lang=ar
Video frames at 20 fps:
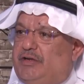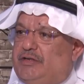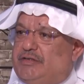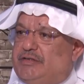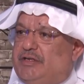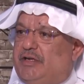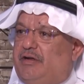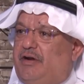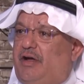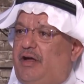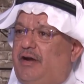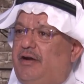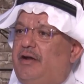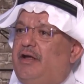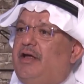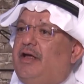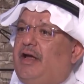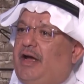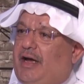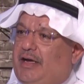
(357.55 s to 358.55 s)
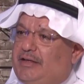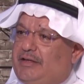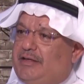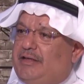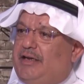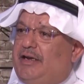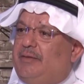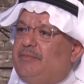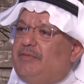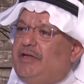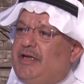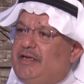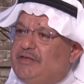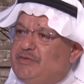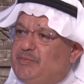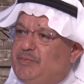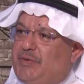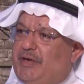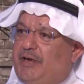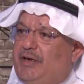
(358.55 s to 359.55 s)
استقرار عادة
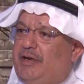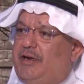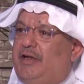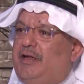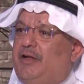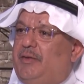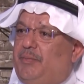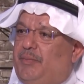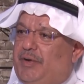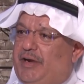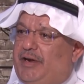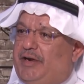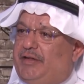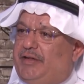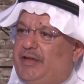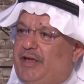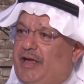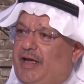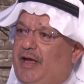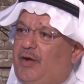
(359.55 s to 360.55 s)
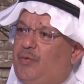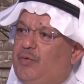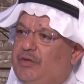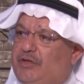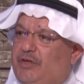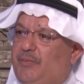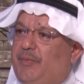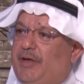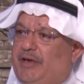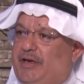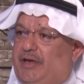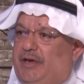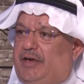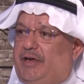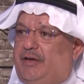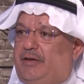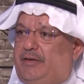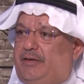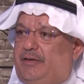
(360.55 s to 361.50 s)
يمتاز بالارتياح والطمأنينة